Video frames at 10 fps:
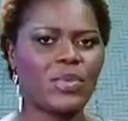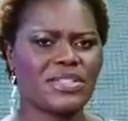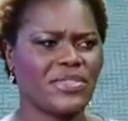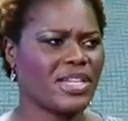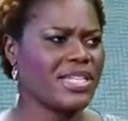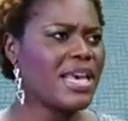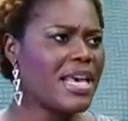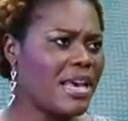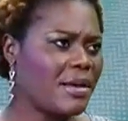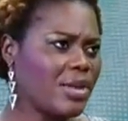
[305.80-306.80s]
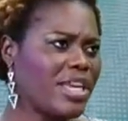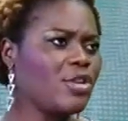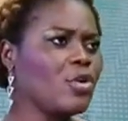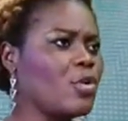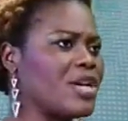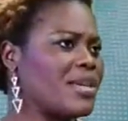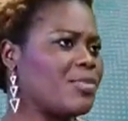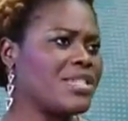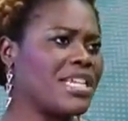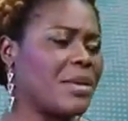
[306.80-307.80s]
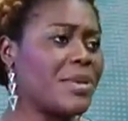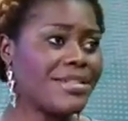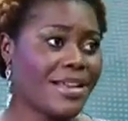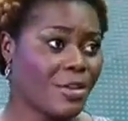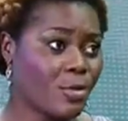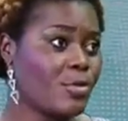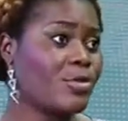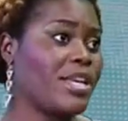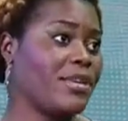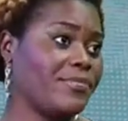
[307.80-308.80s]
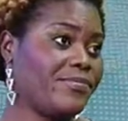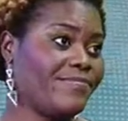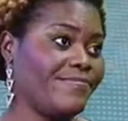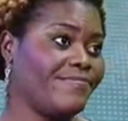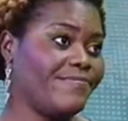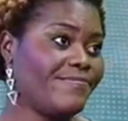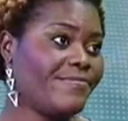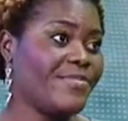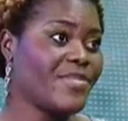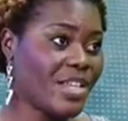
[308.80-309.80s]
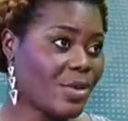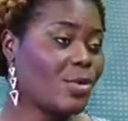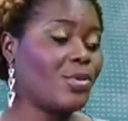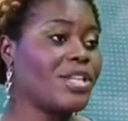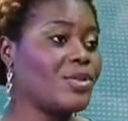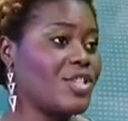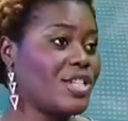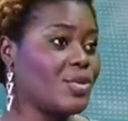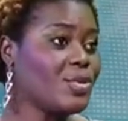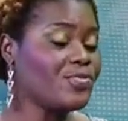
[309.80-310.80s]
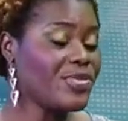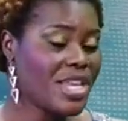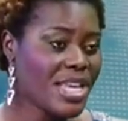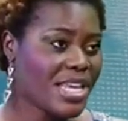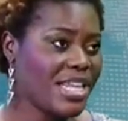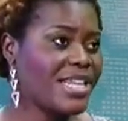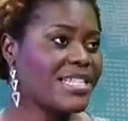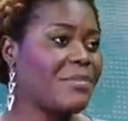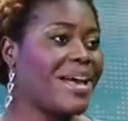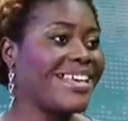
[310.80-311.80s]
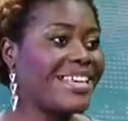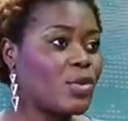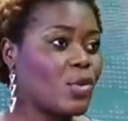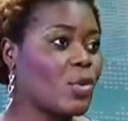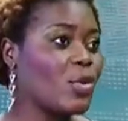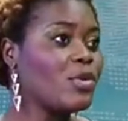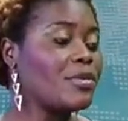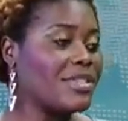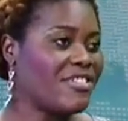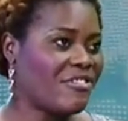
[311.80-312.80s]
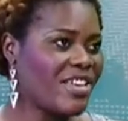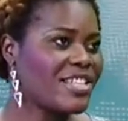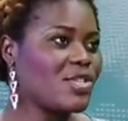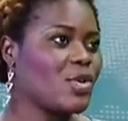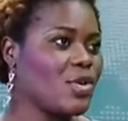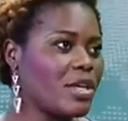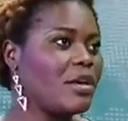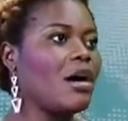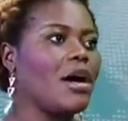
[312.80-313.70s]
Westfield. Kitoko a sa boutique là-bas, c'est un Congolais. C'est un Congolais de chez nous. Il a sa marque Kitoko, des et qui est fréquentée